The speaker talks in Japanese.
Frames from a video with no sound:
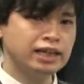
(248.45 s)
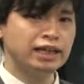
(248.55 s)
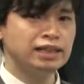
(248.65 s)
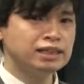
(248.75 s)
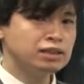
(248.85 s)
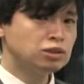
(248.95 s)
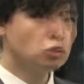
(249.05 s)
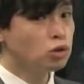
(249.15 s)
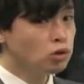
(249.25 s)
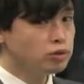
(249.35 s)
て、
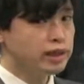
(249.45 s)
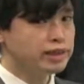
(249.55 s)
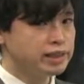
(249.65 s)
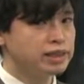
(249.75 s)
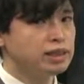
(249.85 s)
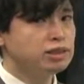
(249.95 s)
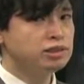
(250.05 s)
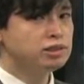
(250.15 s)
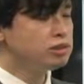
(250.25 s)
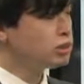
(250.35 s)
都道府県に
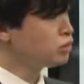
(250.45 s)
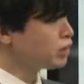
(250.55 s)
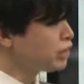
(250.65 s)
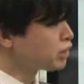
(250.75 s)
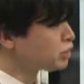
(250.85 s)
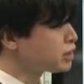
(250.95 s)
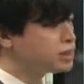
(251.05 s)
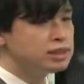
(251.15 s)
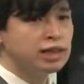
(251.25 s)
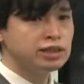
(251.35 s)
中小企業
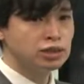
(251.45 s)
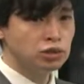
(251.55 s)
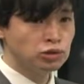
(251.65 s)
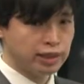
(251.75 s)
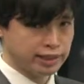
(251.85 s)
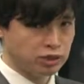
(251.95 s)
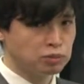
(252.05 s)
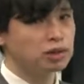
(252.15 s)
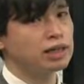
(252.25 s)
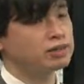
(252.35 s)
診断協会と
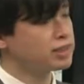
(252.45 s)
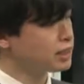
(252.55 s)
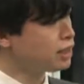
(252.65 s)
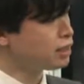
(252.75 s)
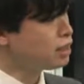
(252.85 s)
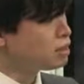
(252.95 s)
いうものがあるんですが、